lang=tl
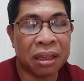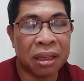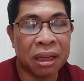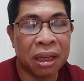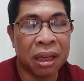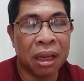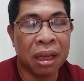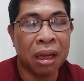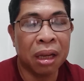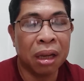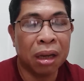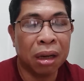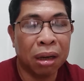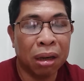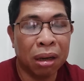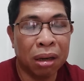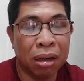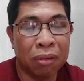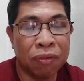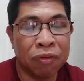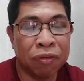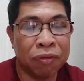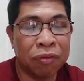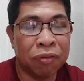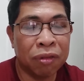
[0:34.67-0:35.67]
of
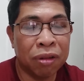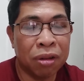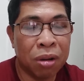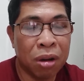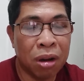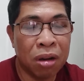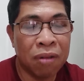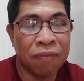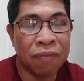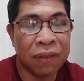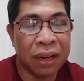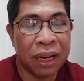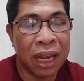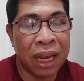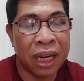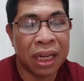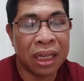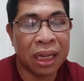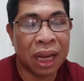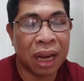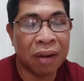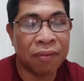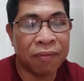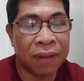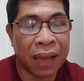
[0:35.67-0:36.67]
confidential
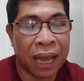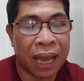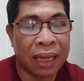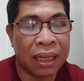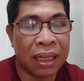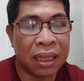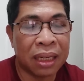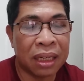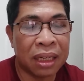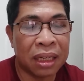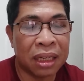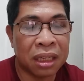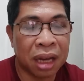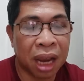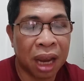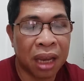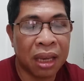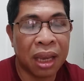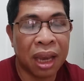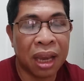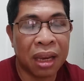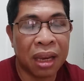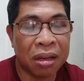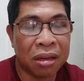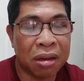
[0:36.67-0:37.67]
funds, saying
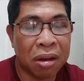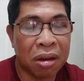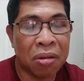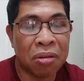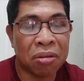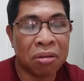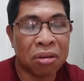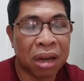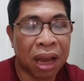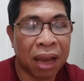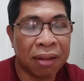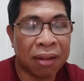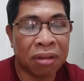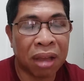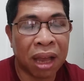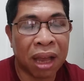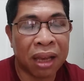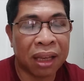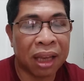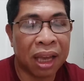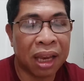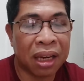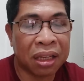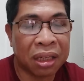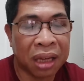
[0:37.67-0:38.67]
those attacking
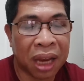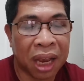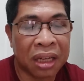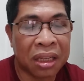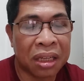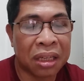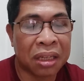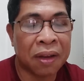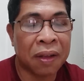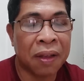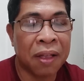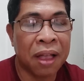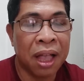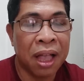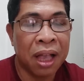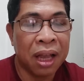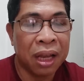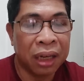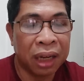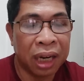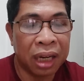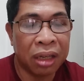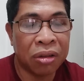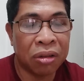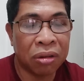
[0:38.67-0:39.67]
such
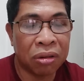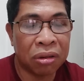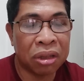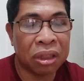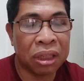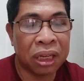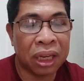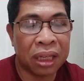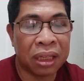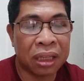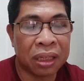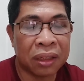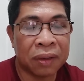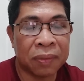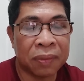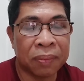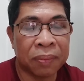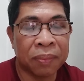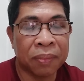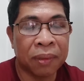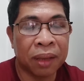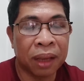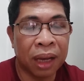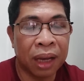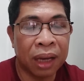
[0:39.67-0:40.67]
resources
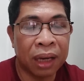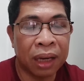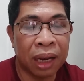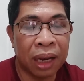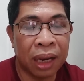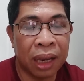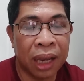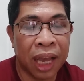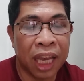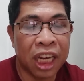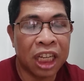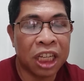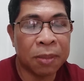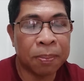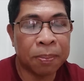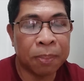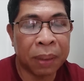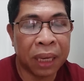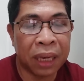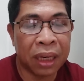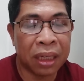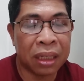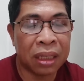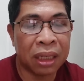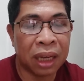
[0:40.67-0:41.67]
are against peace
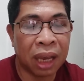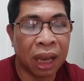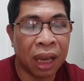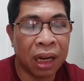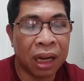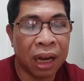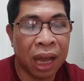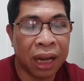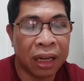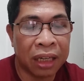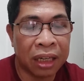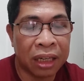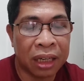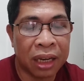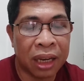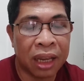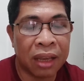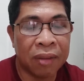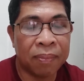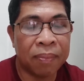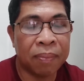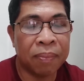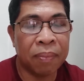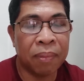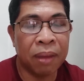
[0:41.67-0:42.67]
and are deemed
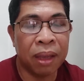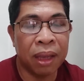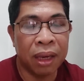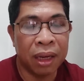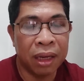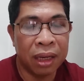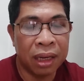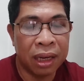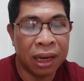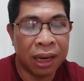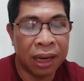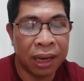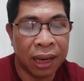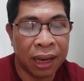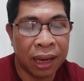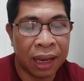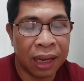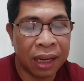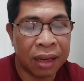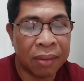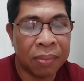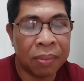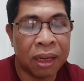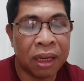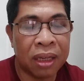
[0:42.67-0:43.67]
the
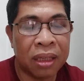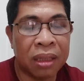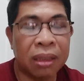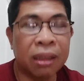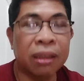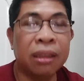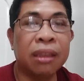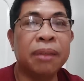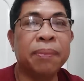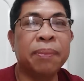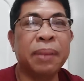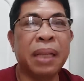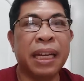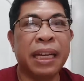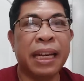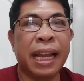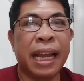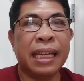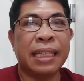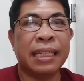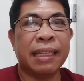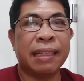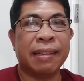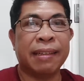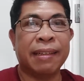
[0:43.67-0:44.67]
enemies of the
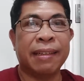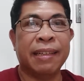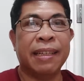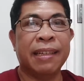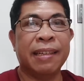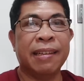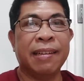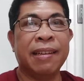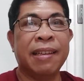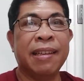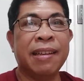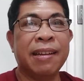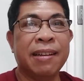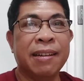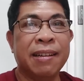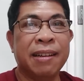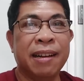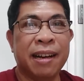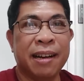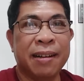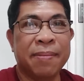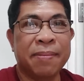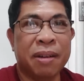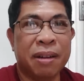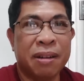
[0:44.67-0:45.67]
nation. So yung uh,
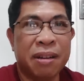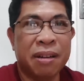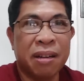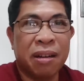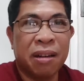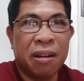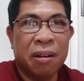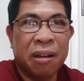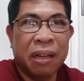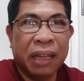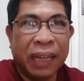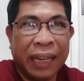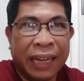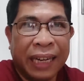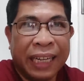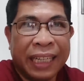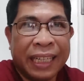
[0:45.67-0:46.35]
buong Congress,